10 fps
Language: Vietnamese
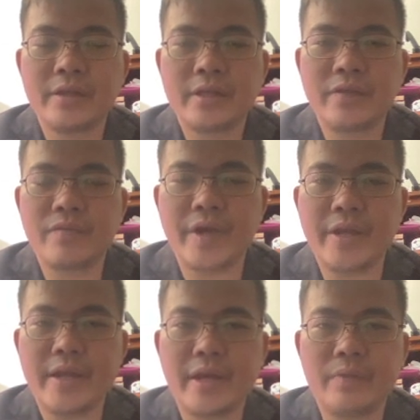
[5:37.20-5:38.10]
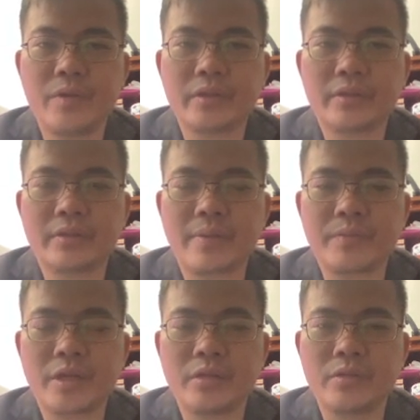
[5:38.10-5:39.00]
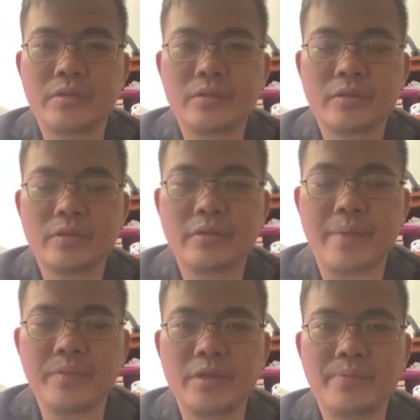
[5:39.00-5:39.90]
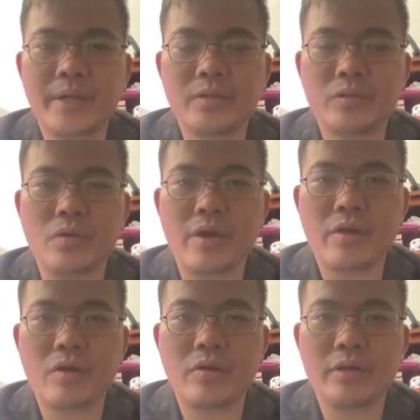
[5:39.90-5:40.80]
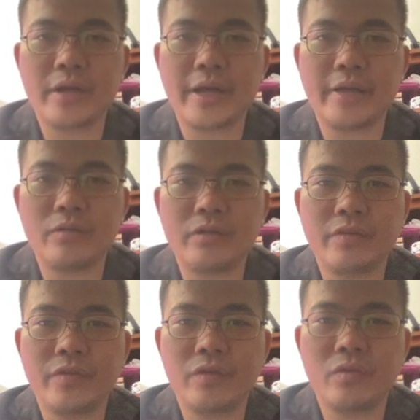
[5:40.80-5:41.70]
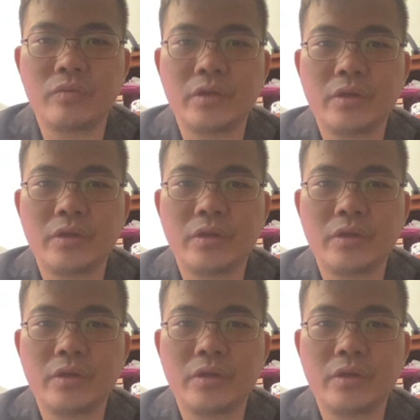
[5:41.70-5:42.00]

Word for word: như vậy là bức tâm thư đẫm nước mắt của con gái của chị Phi Nhung